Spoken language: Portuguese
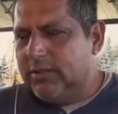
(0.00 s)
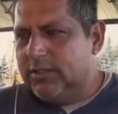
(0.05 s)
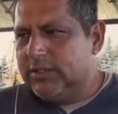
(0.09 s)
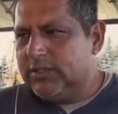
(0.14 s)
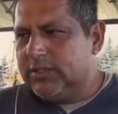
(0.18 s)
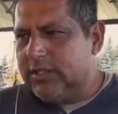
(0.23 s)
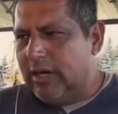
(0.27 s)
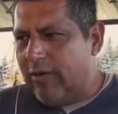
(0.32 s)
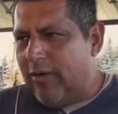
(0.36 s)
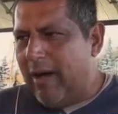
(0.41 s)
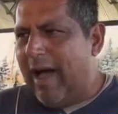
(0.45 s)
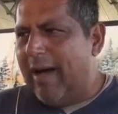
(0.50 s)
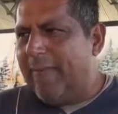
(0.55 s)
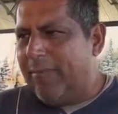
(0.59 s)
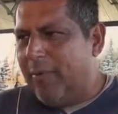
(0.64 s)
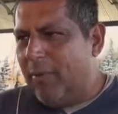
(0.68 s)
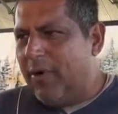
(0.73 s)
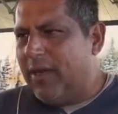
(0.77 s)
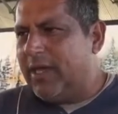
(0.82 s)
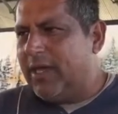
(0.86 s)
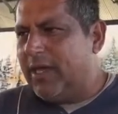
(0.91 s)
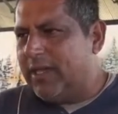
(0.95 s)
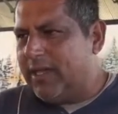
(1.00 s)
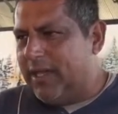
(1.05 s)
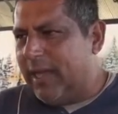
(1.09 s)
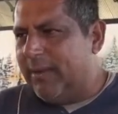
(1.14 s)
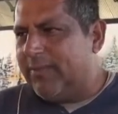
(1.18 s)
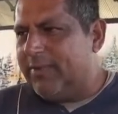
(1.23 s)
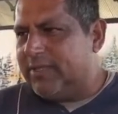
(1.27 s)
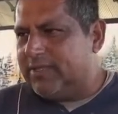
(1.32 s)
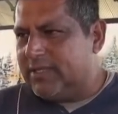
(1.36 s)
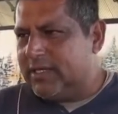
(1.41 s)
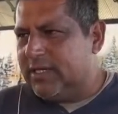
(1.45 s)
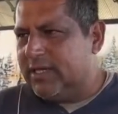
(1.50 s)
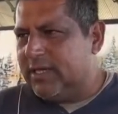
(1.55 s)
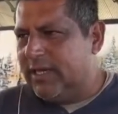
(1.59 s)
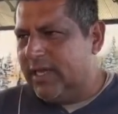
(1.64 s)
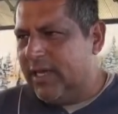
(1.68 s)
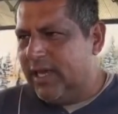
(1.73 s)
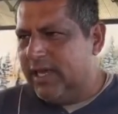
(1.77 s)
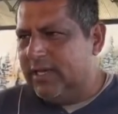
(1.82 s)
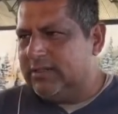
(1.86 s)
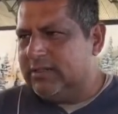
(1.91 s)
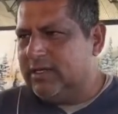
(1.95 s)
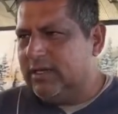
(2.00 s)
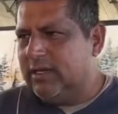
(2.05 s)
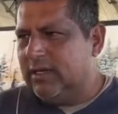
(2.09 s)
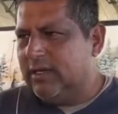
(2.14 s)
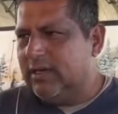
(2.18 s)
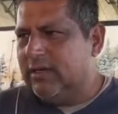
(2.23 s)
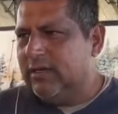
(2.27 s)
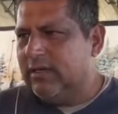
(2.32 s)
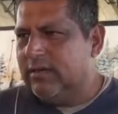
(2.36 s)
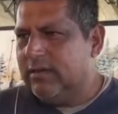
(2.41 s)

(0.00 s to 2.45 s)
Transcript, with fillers: isso é um apoio que dá para as crianças, que